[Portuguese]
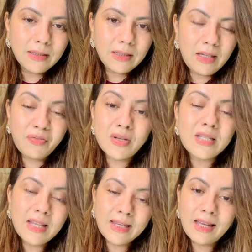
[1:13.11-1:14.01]
E
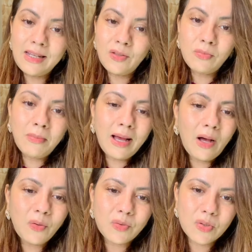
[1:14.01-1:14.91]
você querendo
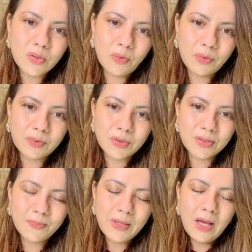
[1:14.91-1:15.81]
mal dos
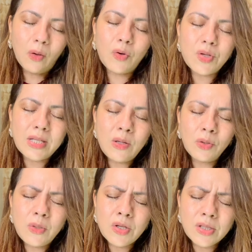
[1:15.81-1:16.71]
outros. Hoje o Senhor
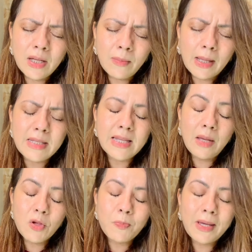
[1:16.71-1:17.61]
nos chama a
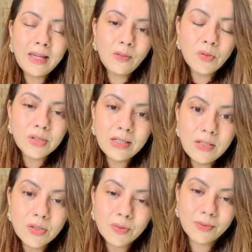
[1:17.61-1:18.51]
sermos pequenos
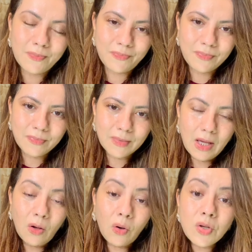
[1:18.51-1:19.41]
Cristo
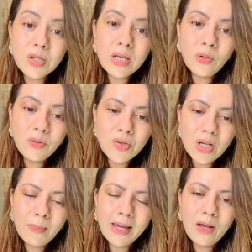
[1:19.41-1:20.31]
Hoje o Senhor nos
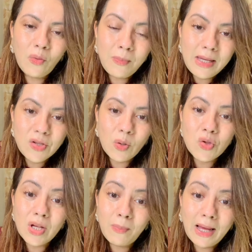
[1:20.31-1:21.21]
chama realmente ao
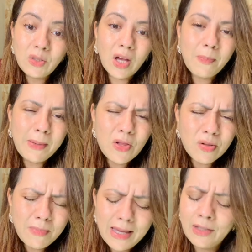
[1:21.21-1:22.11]
chamado ao
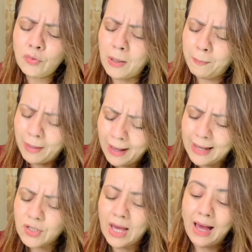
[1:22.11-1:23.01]
arrependimento, à
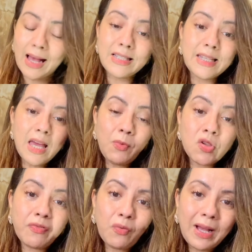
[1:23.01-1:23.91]
paz, a sermos
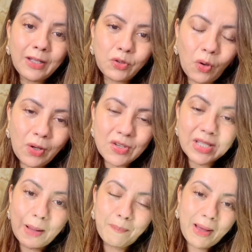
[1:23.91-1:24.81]
divulgadores
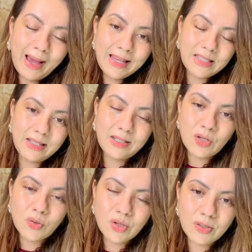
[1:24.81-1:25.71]
da paz em
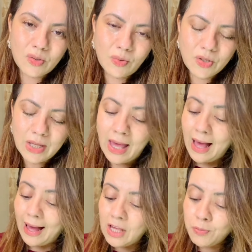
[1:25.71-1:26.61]
Cristo Jesus,
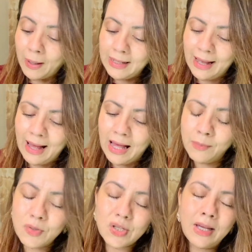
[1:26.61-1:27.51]
a
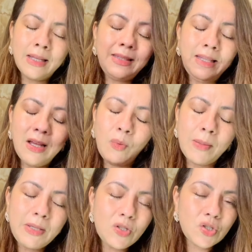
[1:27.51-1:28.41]
espalharmos não a
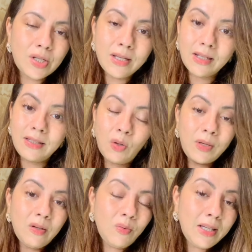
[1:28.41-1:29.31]
mentira, não o
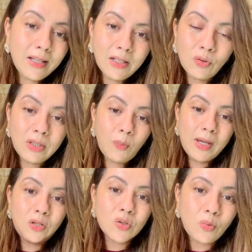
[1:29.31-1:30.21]
engano, não a
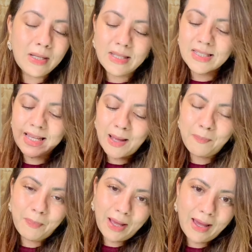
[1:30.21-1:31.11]
injúria, e sim a
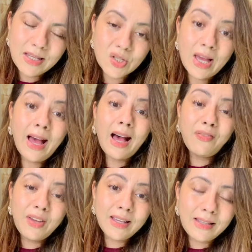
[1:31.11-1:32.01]
paz, a
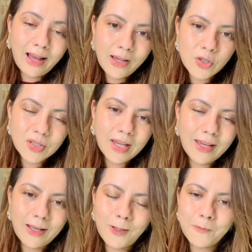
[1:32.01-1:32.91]
verdade que é
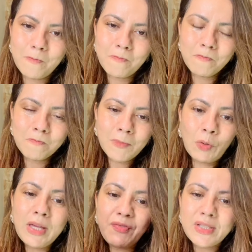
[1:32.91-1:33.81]
Ele.
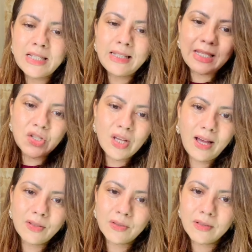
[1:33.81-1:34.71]
O que você tem
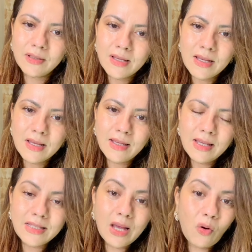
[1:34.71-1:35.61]
deixado
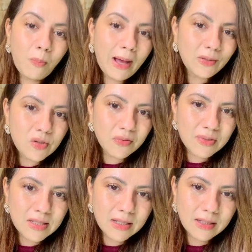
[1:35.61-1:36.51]
ser roubado de
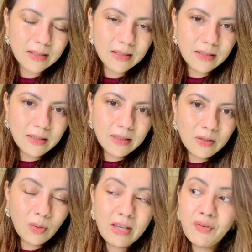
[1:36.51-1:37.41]
você?
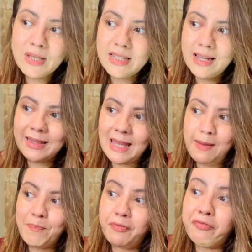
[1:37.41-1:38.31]
O que você
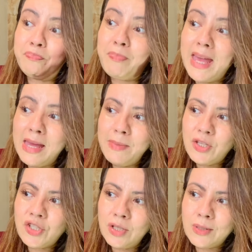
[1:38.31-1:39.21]
tem
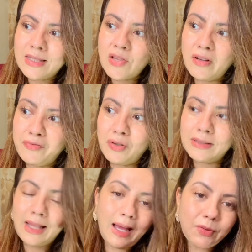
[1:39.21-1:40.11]
permitido que seja
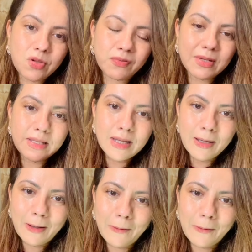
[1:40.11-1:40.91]
furtado de você?